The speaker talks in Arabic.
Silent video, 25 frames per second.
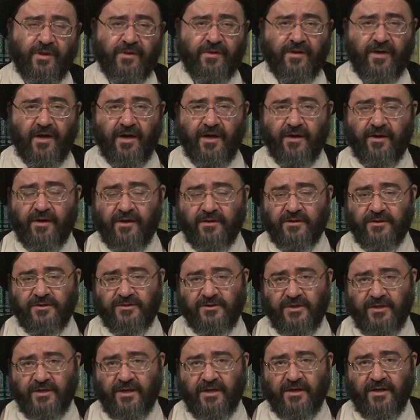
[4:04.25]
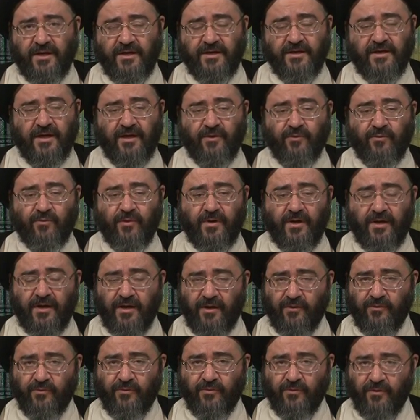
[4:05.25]
إذا أراد شيئا أن يقول
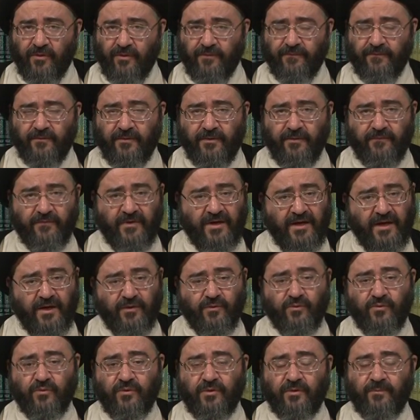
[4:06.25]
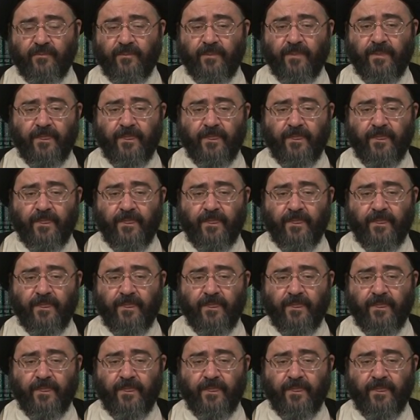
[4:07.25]
له كن فيكون